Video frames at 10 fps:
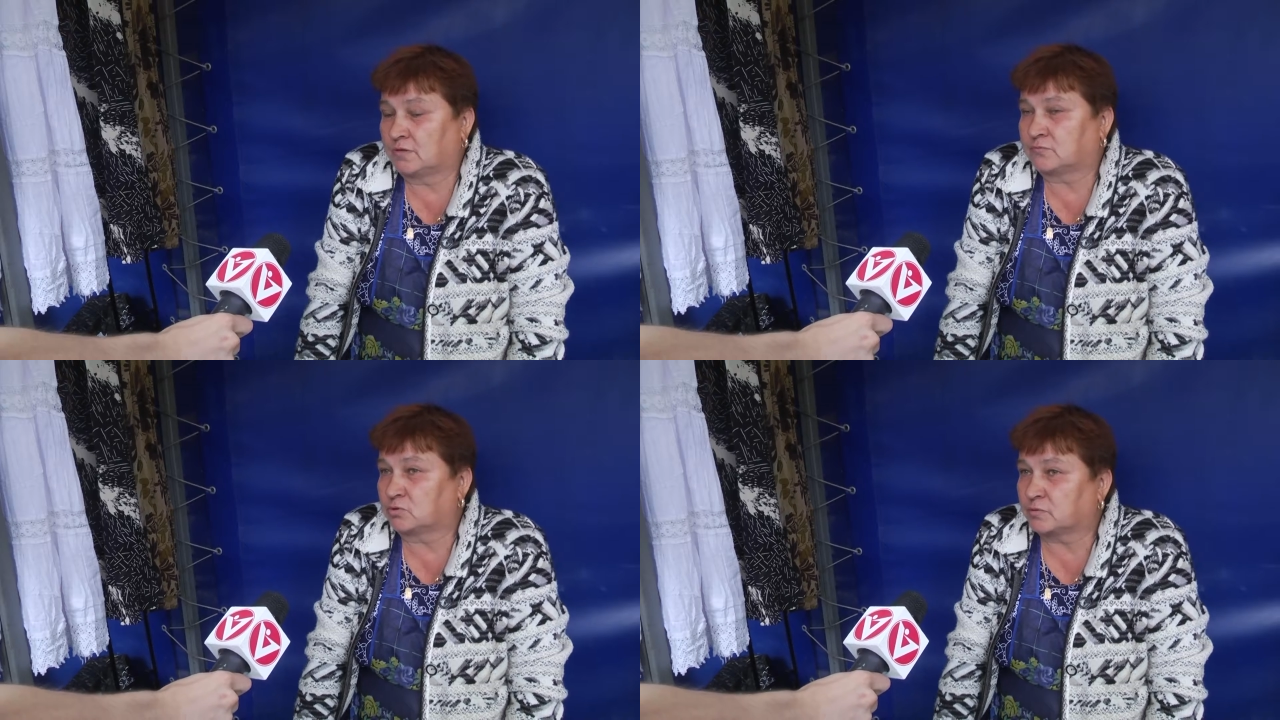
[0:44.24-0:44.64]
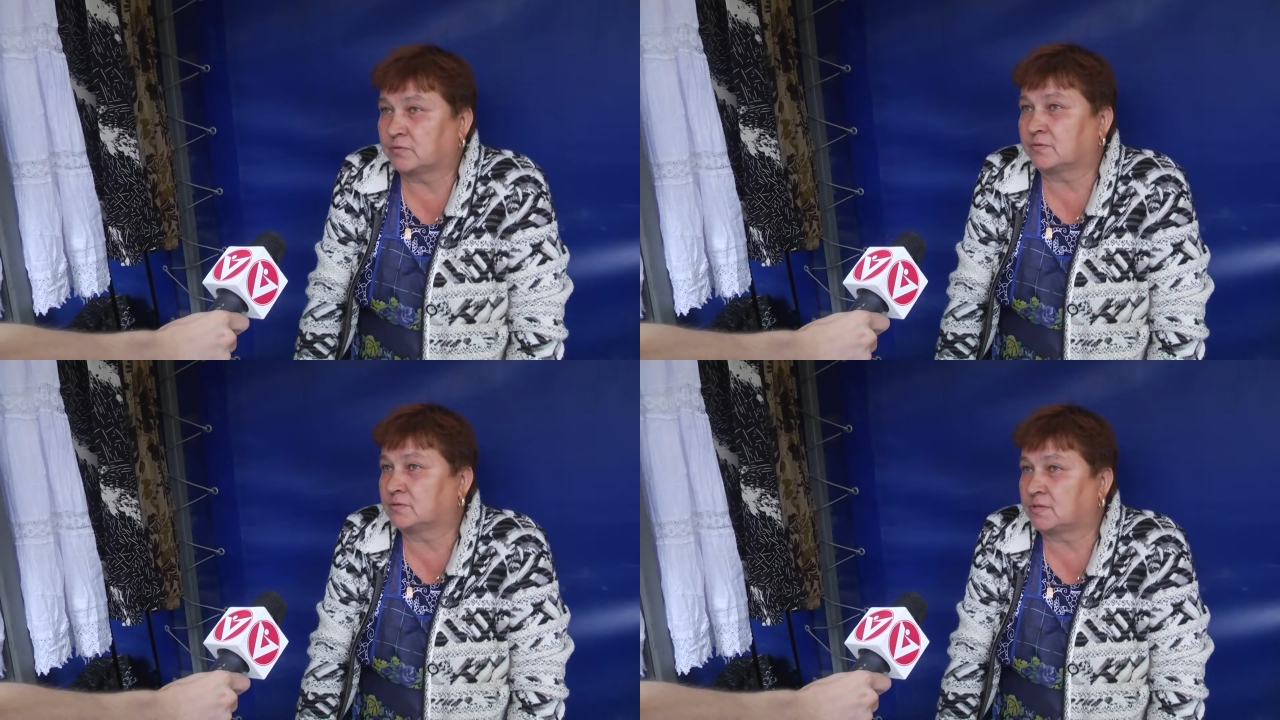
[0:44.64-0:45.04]
Дело в том, что
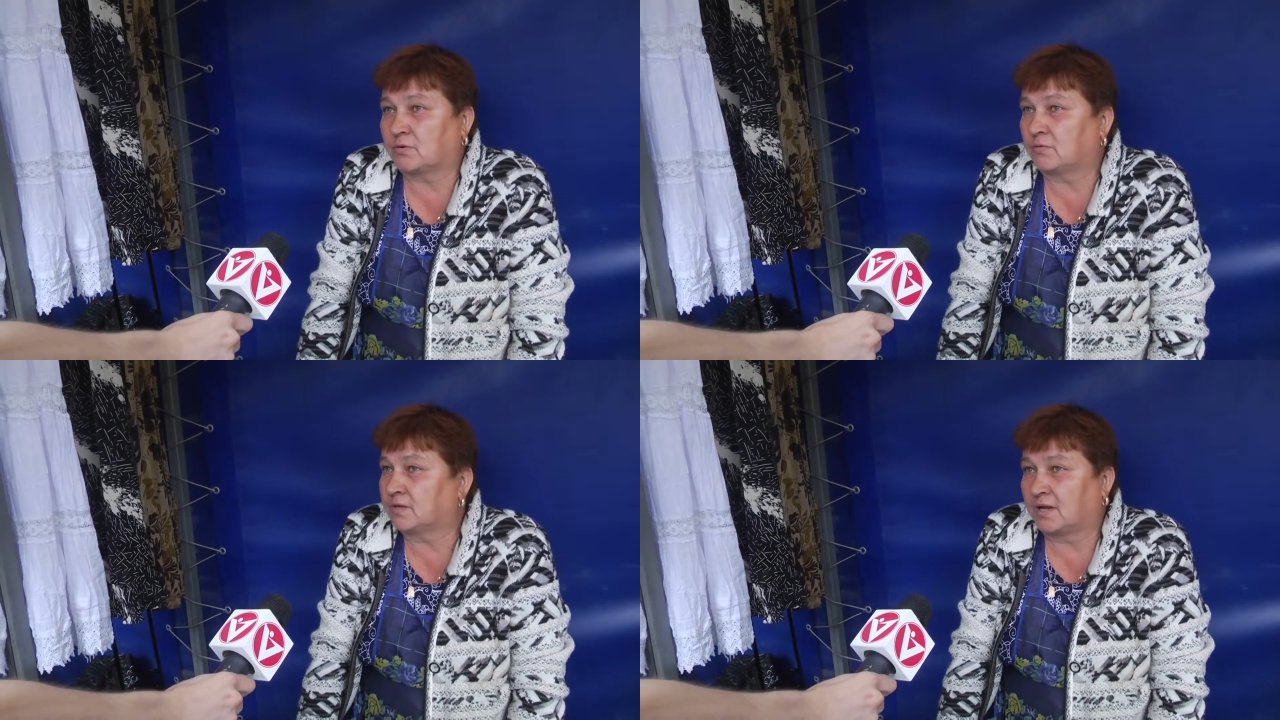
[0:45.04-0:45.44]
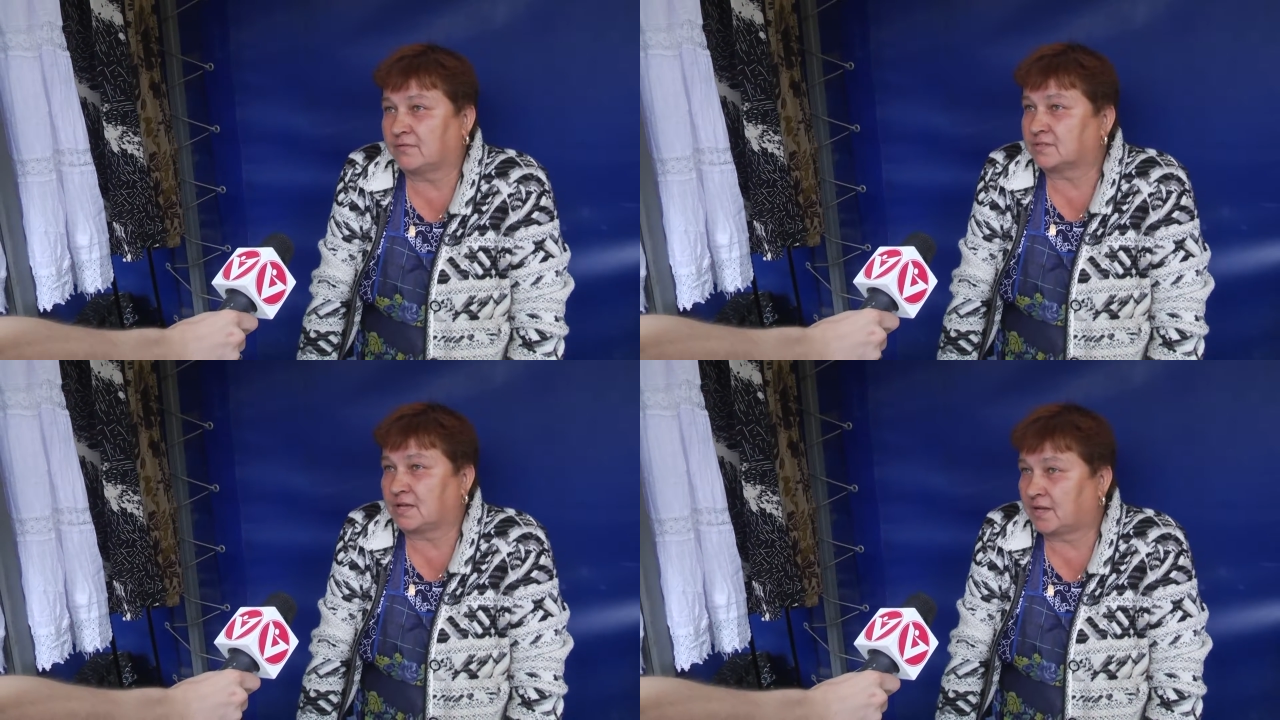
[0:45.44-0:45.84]
он из такого
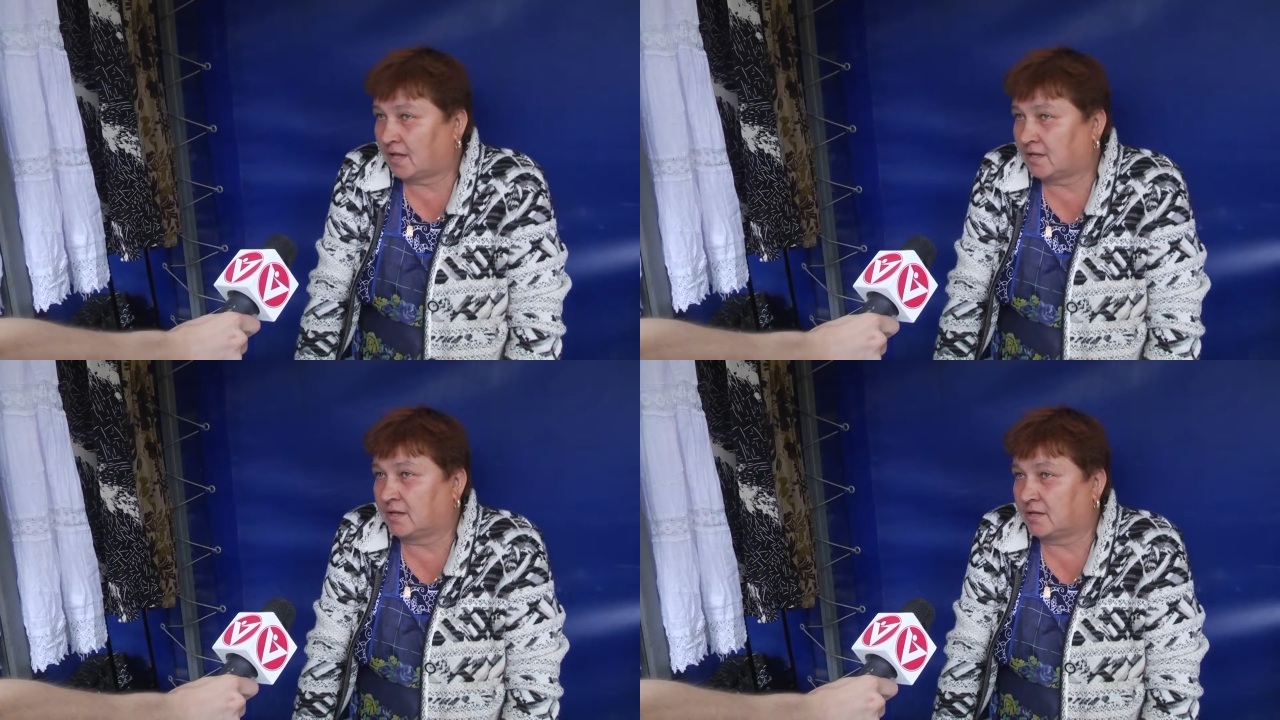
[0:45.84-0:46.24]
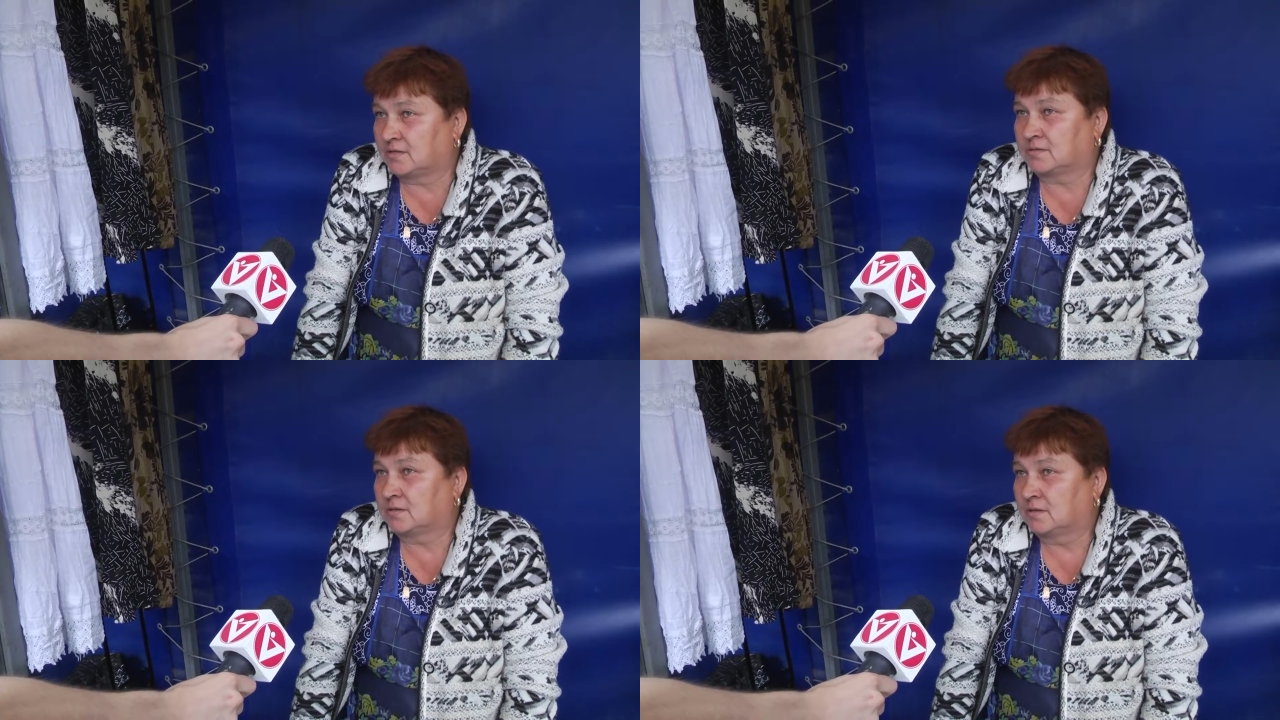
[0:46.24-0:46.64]
дальнего расстояния
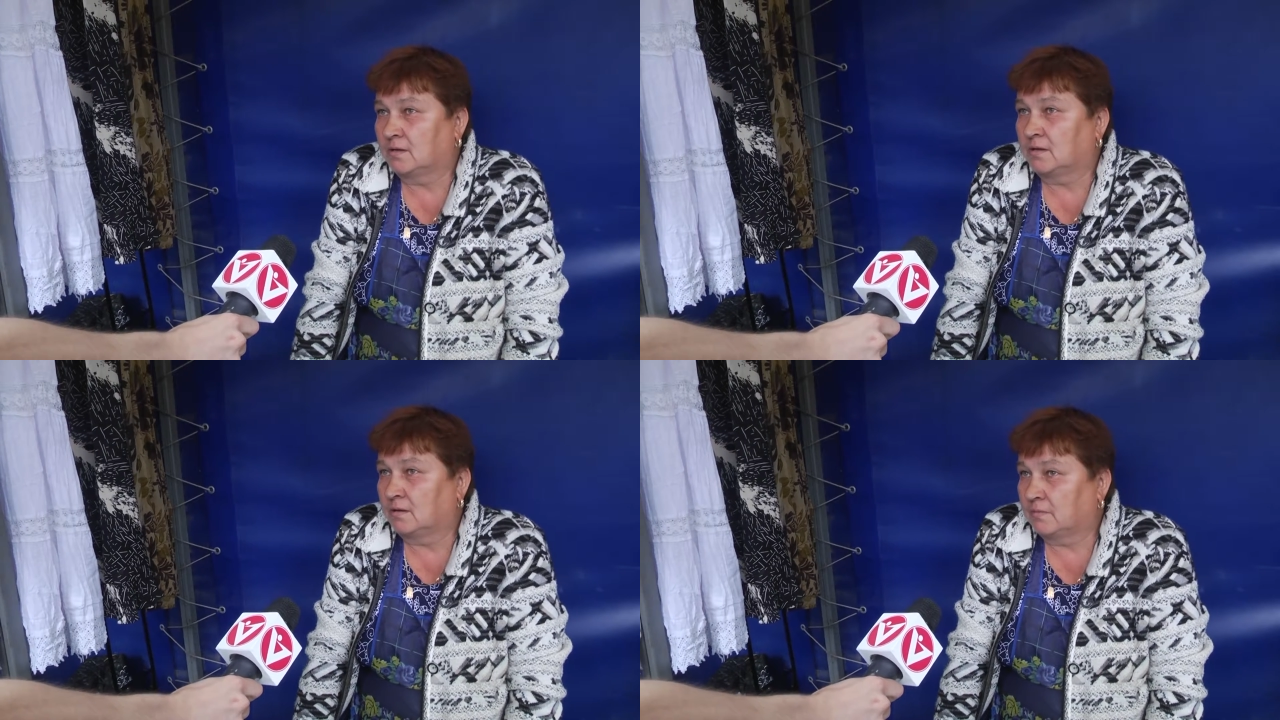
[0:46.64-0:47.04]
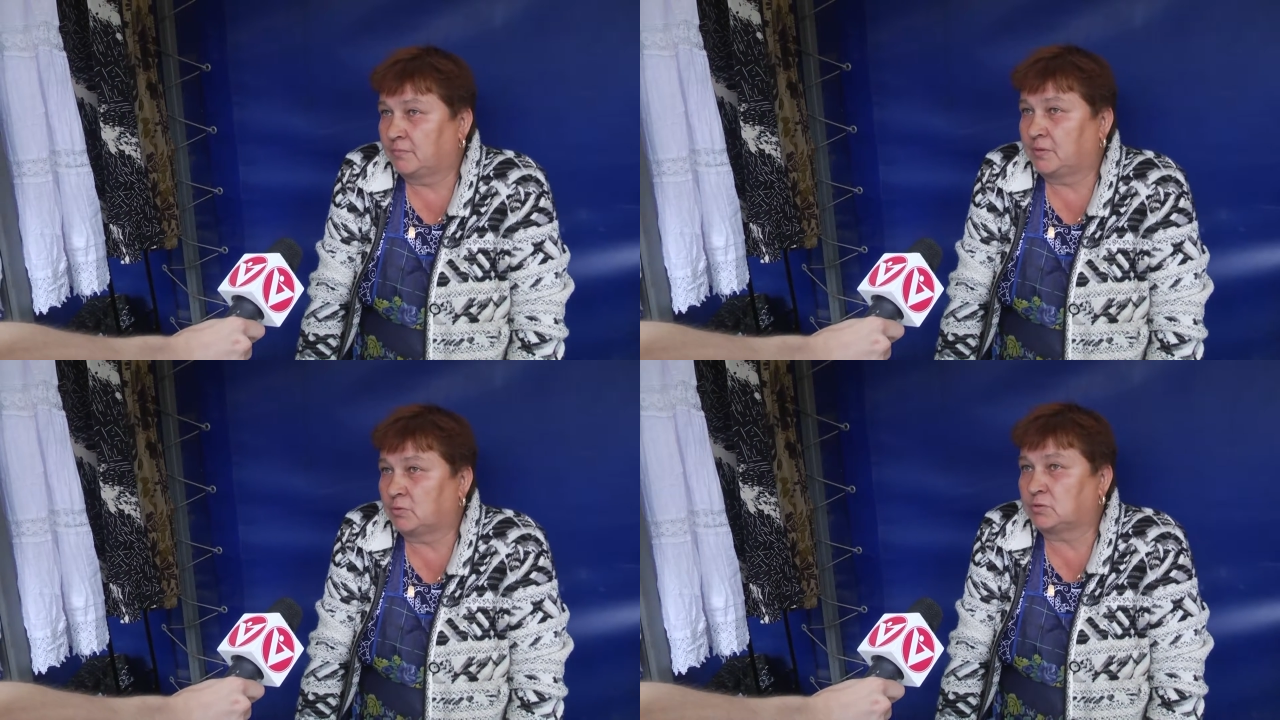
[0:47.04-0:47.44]
едет
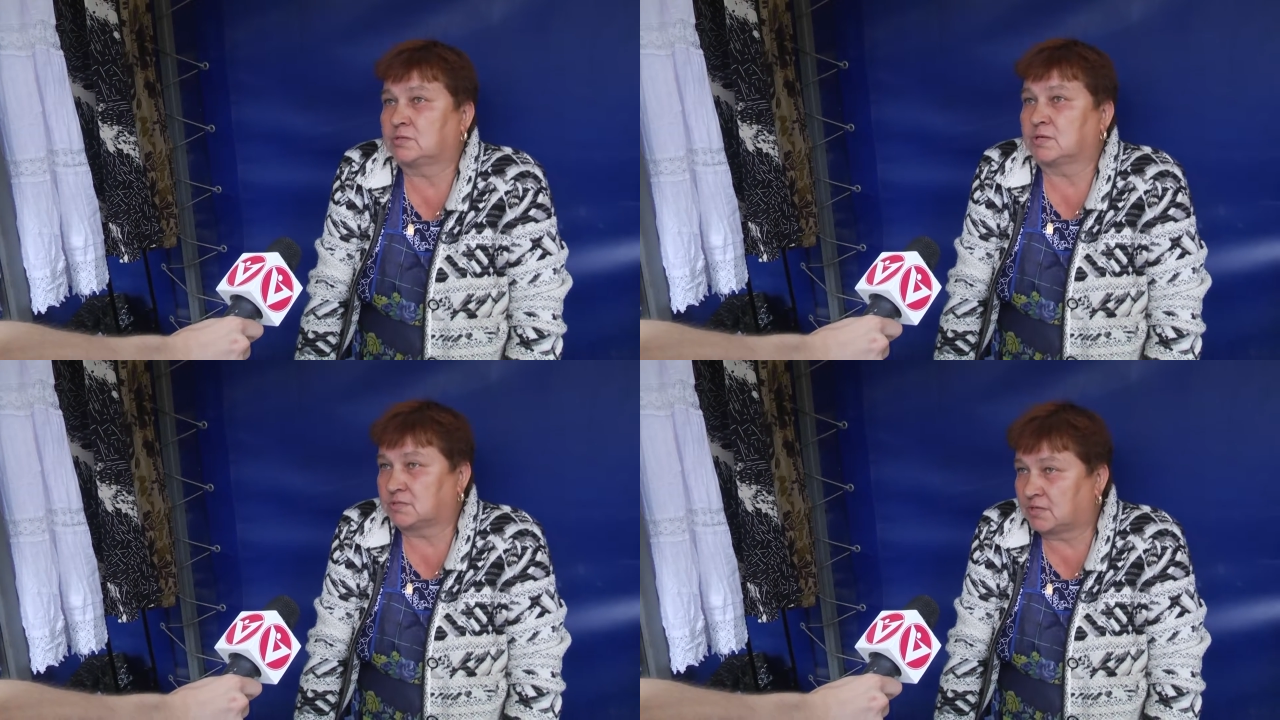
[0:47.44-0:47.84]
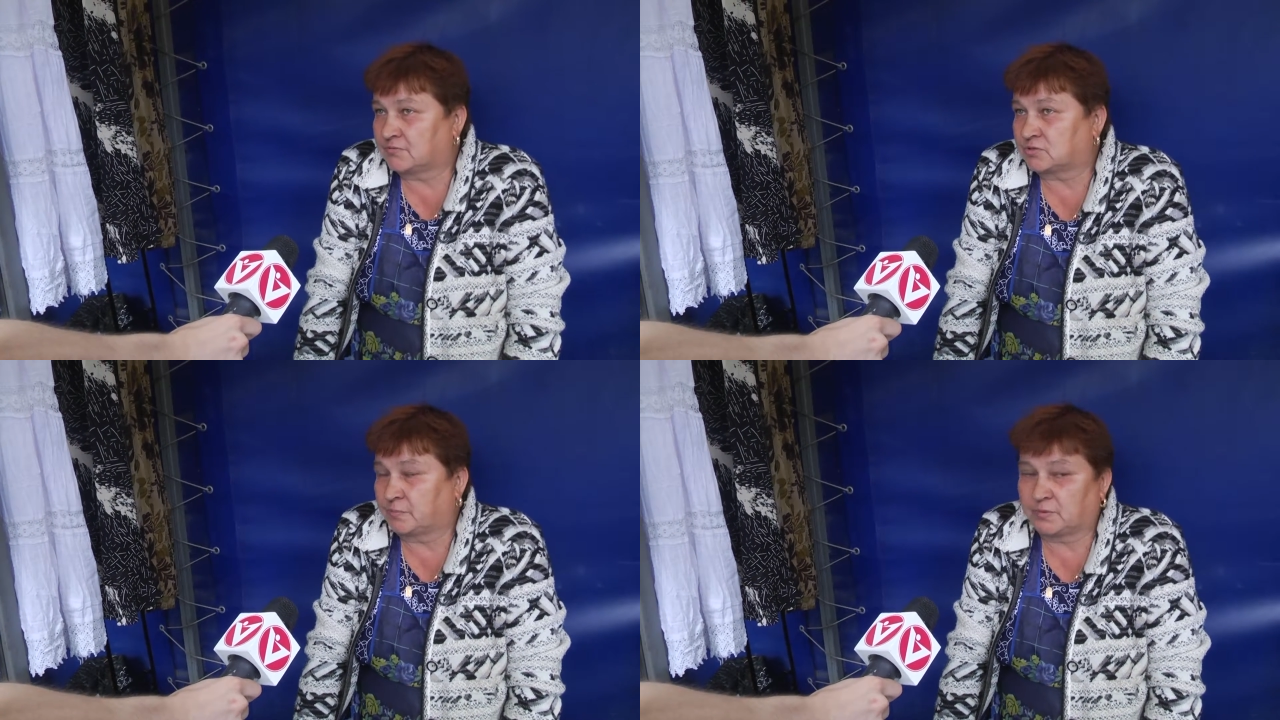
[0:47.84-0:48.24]
берут не созревшие.